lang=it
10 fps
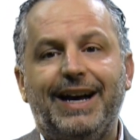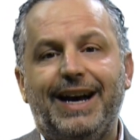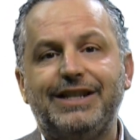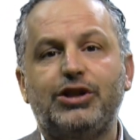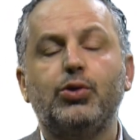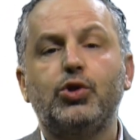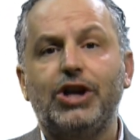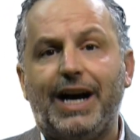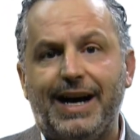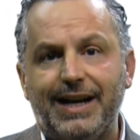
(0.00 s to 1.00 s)

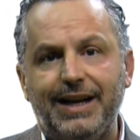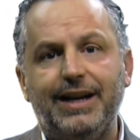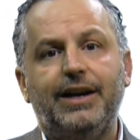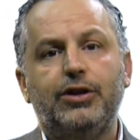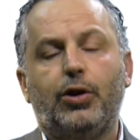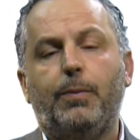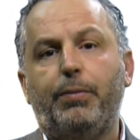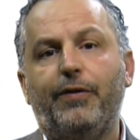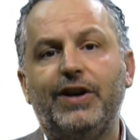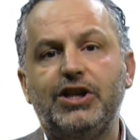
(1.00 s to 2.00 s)
associare
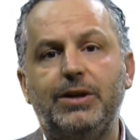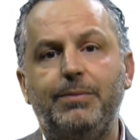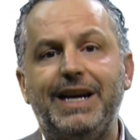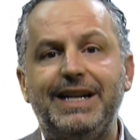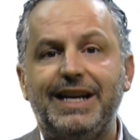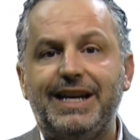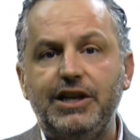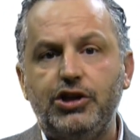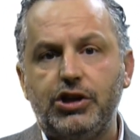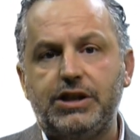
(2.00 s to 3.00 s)
troppo facilmente
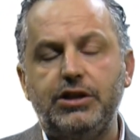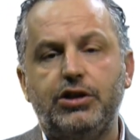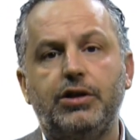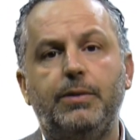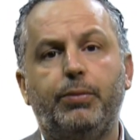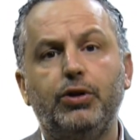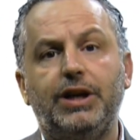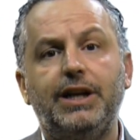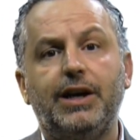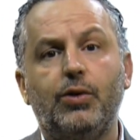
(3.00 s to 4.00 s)
chi gestisce il
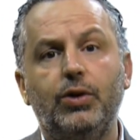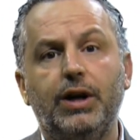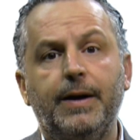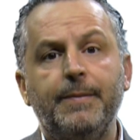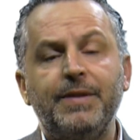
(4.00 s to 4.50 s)
potere con